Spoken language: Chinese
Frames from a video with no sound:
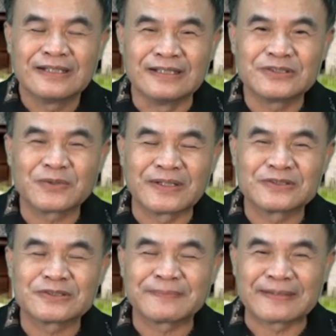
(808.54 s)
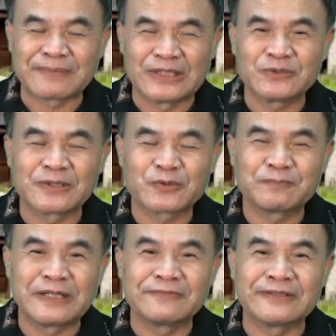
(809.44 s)
研究完了之后排排出个
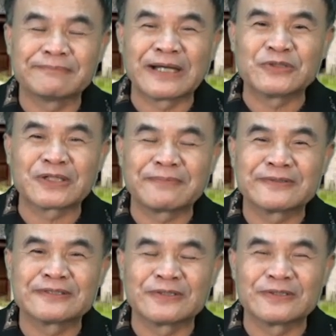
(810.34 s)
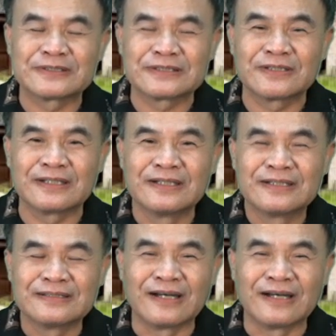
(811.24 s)
备份，排出个备份之后之后呢，